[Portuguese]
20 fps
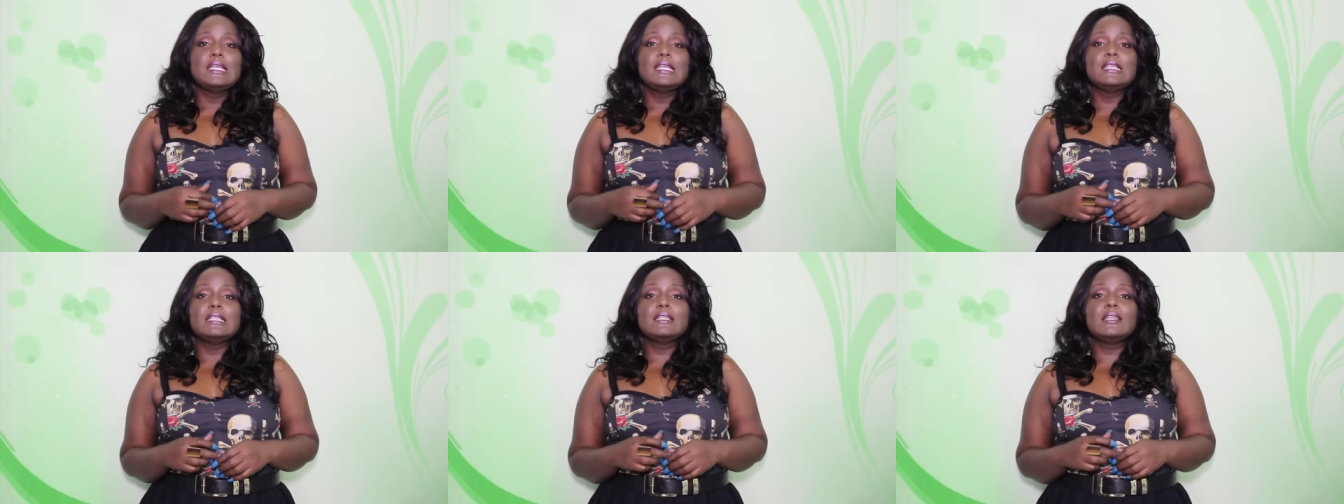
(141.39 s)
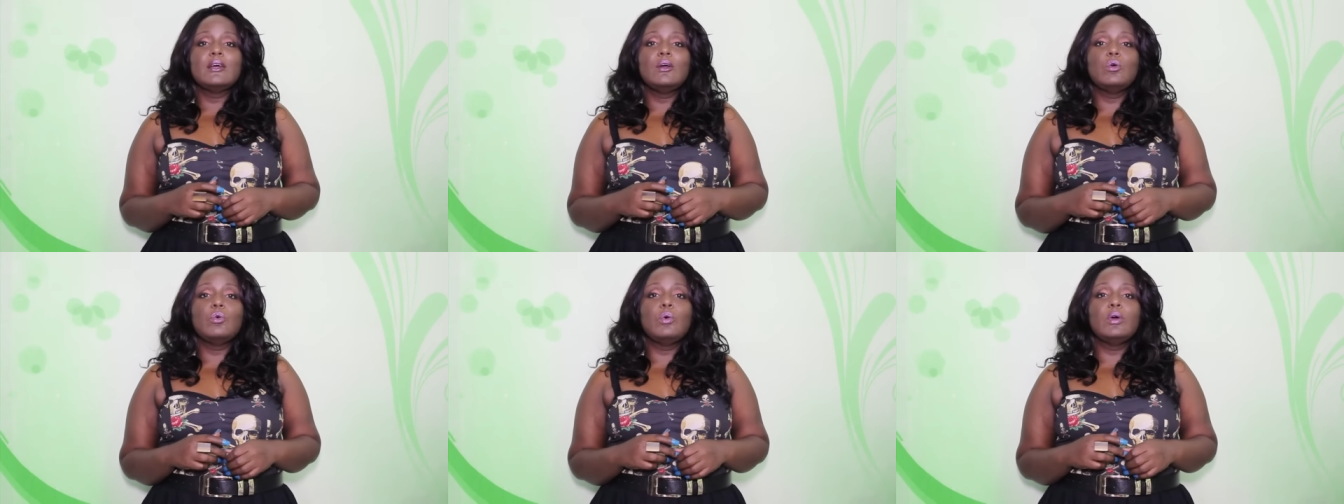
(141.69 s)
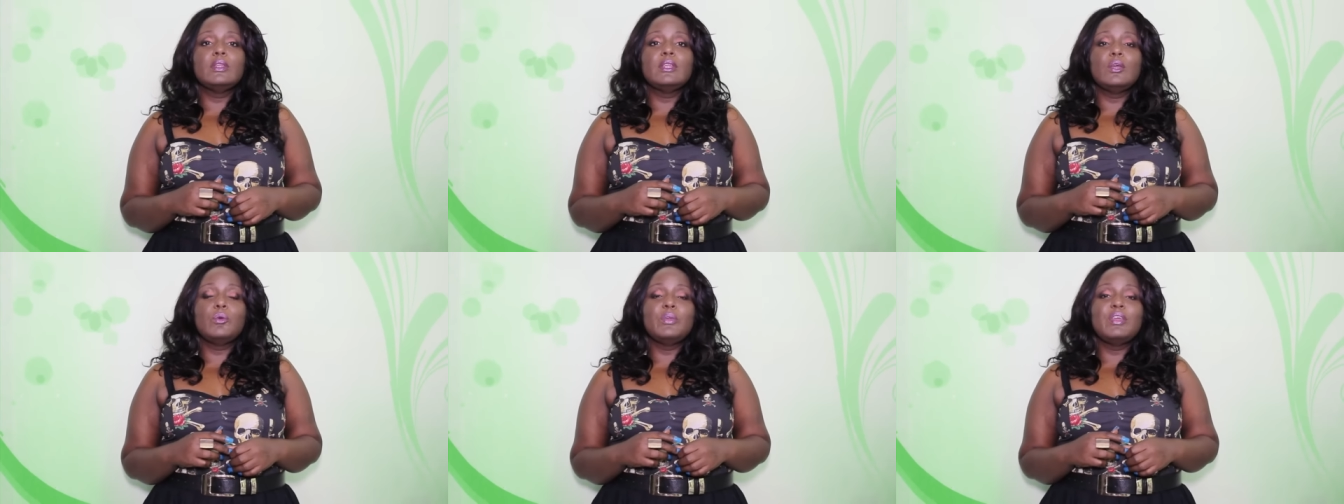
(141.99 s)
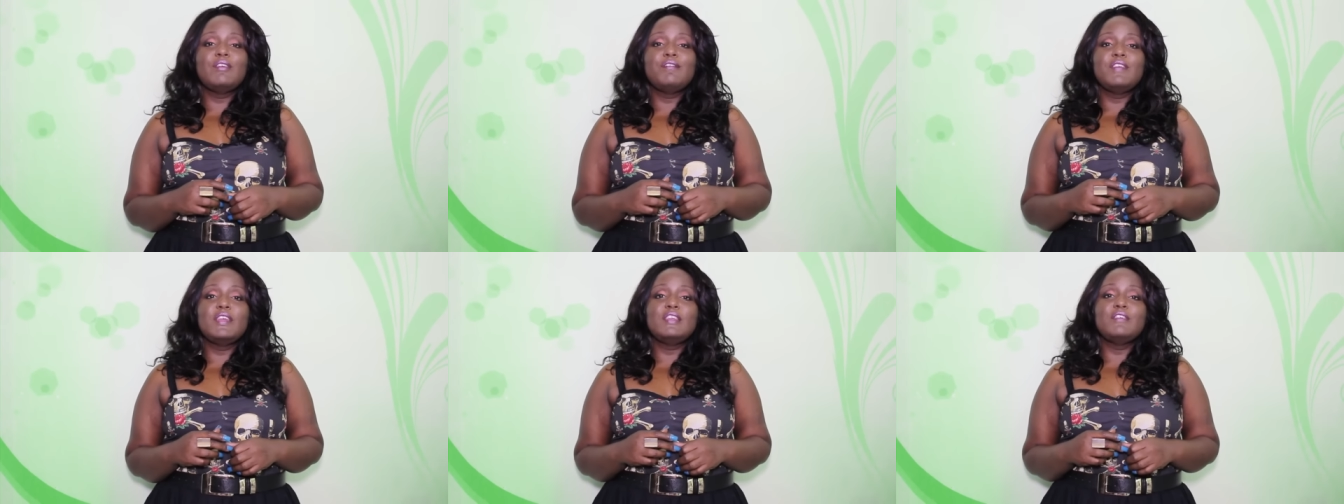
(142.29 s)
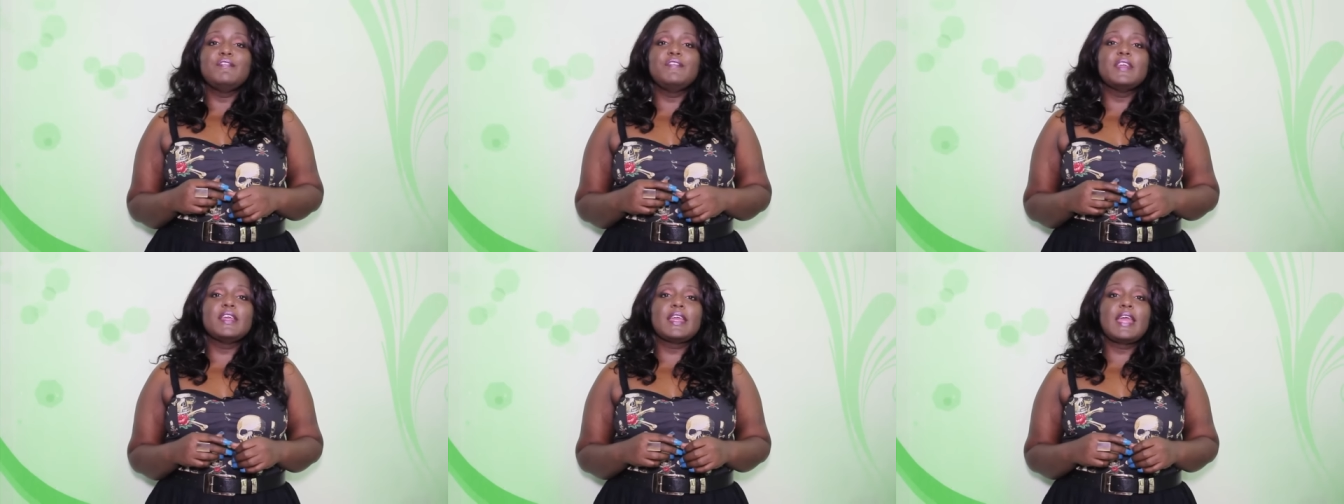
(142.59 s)
então quando eu ia
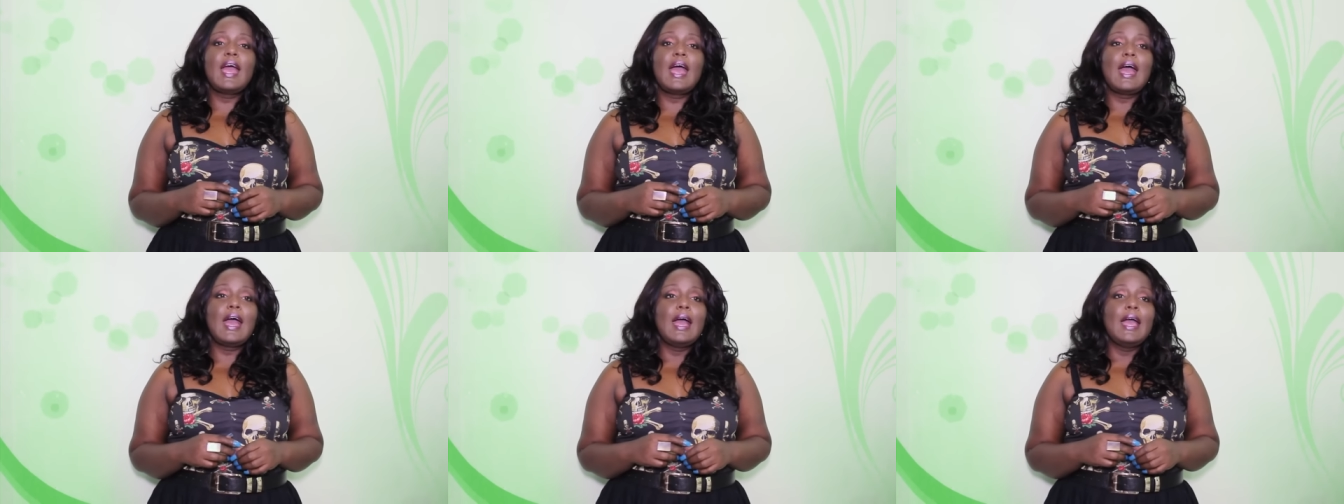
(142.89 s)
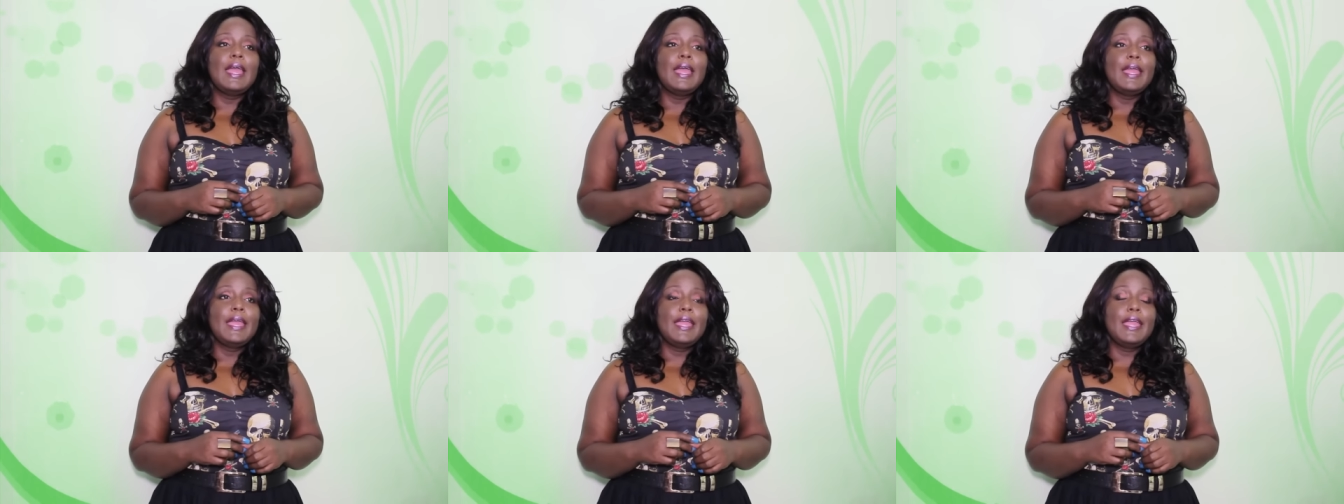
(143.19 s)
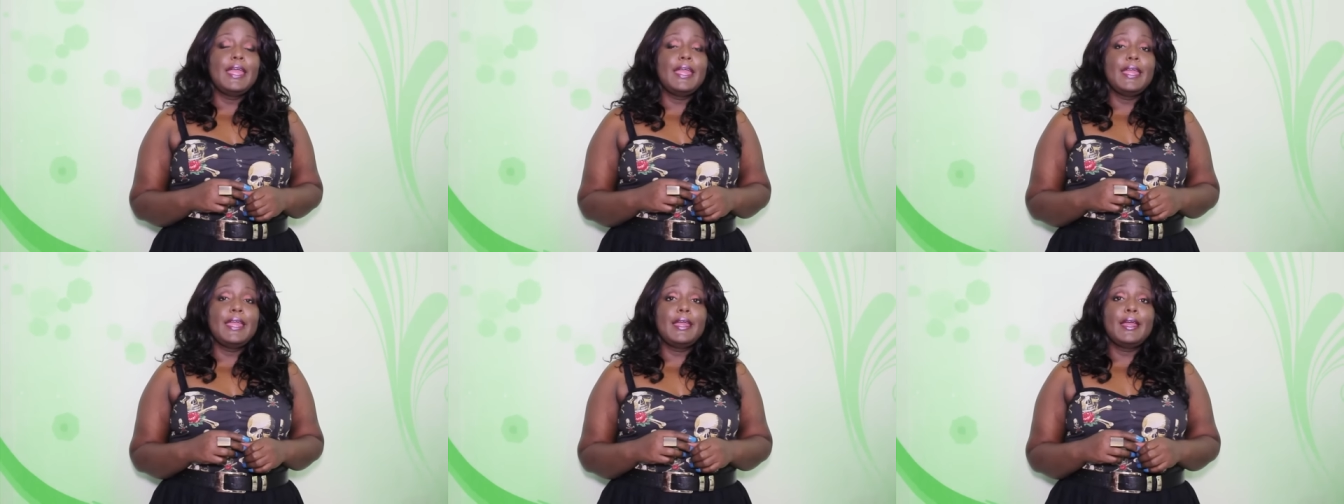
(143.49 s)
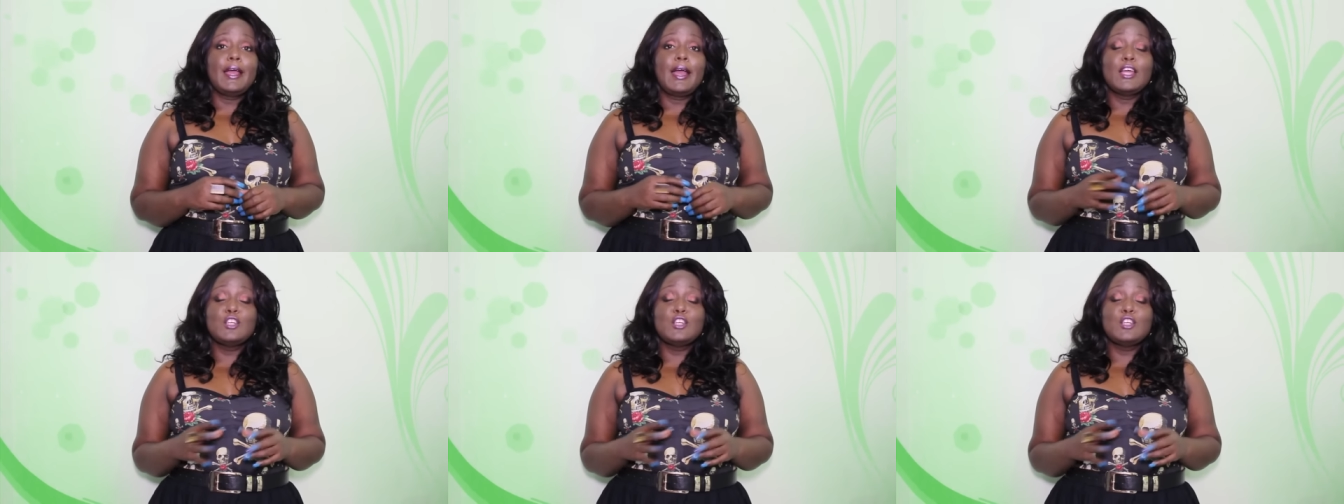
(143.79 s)
verificar é,